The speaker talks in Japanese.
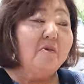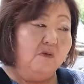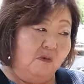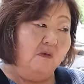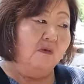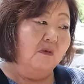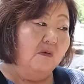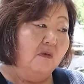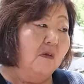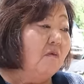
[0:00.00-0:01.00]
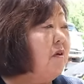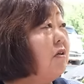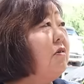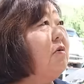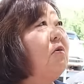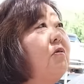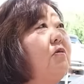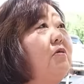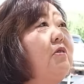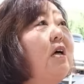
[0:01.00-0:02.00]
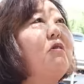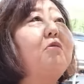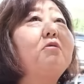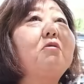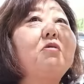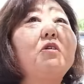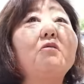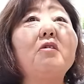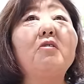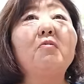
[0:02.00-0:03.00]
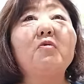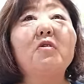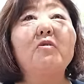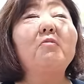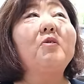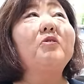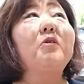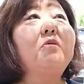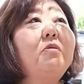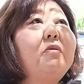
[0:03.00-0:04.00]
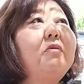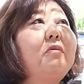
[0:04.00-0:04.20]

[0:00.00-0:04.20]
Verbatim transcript: じゃあもう同じような感じ。昔は国風なんかの下草でも使ってましたよ。まあ